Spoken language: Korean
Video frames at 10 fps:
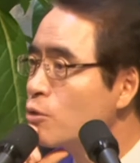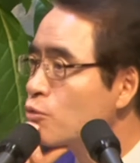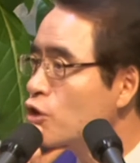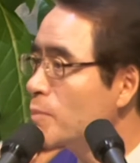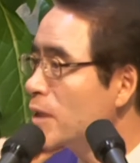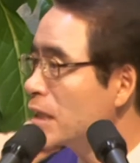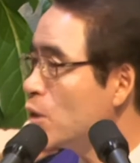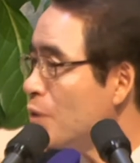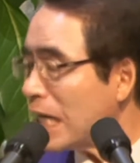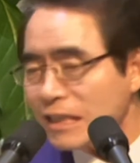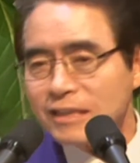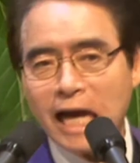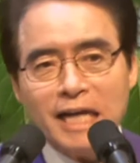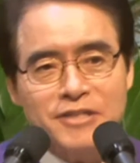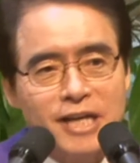수염을 갖다 확
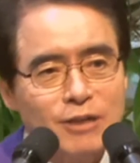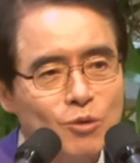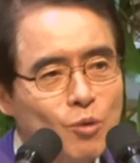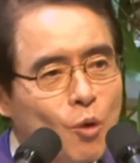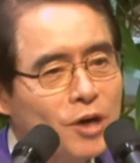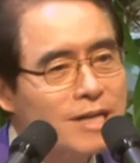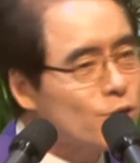낚아채가지고 고개를